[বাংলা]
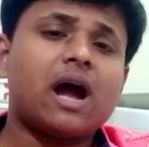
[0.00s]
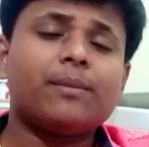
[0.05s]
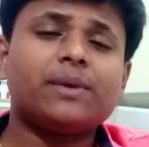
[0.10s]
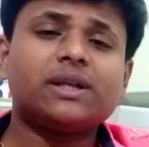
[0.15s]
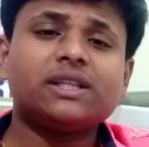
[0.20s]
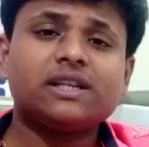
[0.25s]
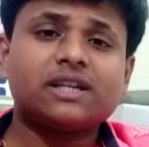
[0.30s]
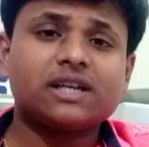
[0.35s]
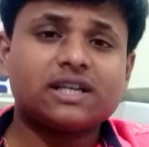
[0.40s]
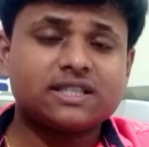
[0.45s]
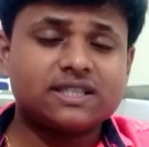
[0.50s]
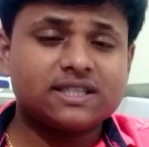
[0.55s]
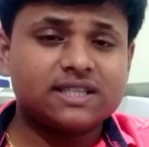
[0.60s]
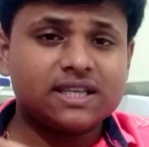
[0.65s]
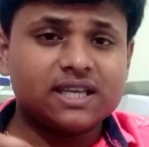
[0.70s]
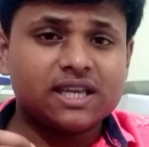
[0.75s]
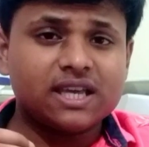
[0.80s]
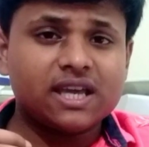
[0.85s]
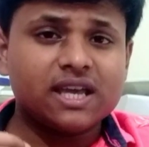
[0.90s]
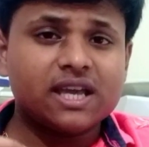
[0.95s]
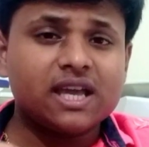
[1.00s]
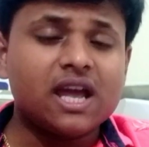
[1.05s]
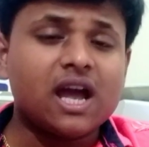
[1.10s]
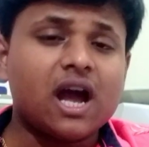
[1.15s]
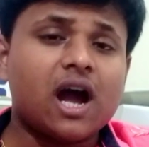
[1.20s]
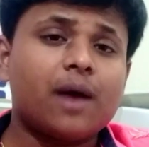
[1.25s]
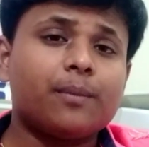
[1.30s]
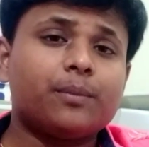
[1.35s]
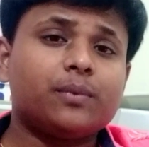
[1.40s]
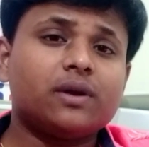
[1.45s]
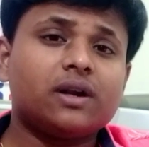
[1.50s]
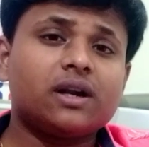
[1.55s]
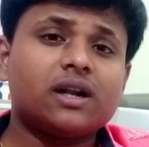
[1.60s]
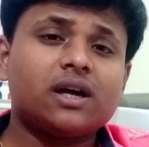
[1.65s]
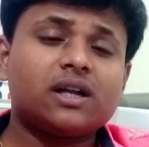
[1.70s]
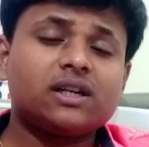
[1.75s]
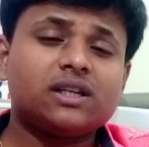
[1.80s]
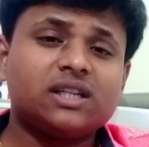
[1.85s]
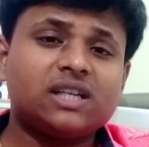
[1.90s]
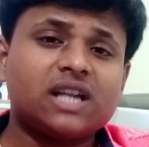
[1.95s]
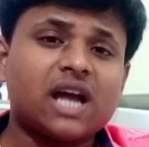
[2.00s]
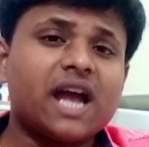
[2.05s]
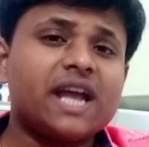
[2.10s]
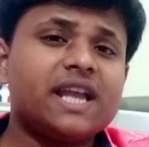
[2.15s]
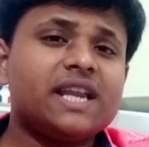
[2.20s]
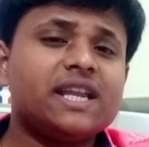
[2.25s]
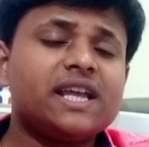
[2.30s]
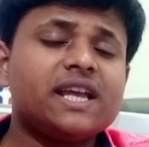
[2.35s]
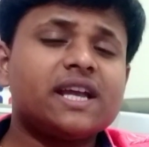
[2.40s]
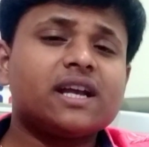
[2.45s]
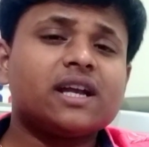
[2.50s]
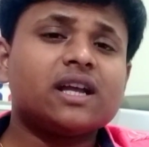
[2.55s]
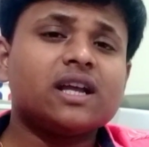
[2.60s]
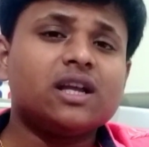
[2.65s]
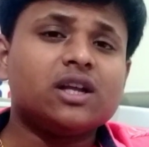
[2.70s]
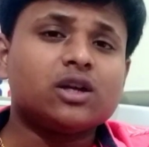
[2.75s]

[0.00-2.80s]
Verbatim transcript: আমাদের কাছ থেকে আপনারা ডাইরেক্ট